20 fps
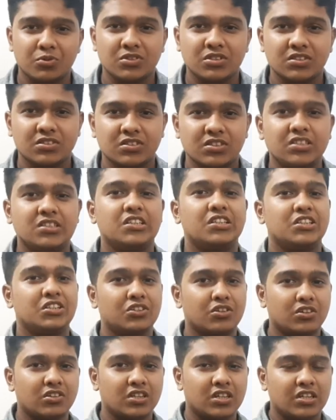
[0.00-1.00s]
প্রযুক্তির
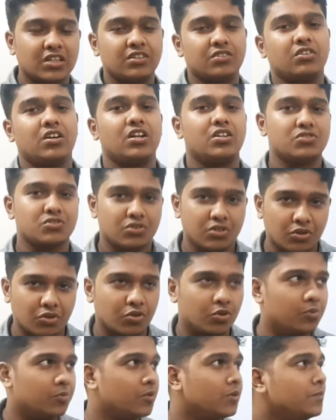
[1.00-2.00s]
তৃতীয় অধ্যায় নিয়ে একটু আলোচনা
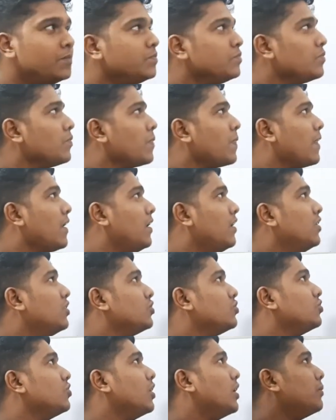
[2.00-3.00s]
করব
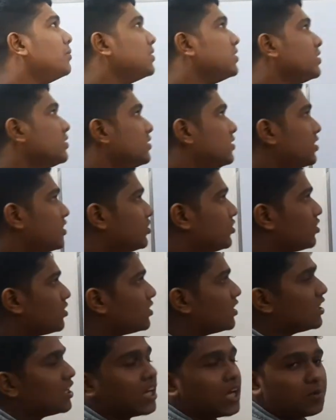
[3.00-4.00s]
তো আমাদের তৃতীয়
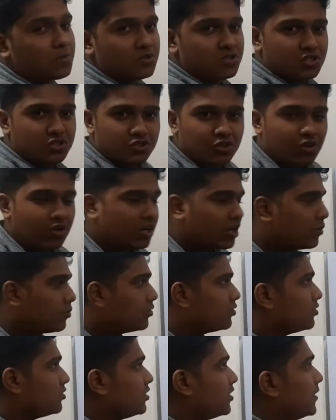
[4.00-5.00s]
অধ্যায়ের নাম হচ্ছে সংখ্যা
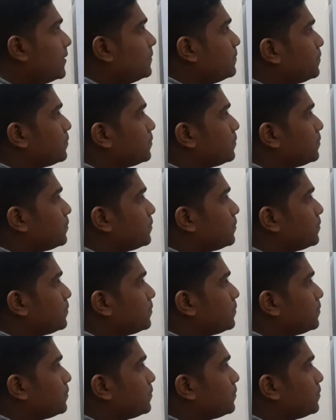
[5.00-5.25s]
পদ্ধতি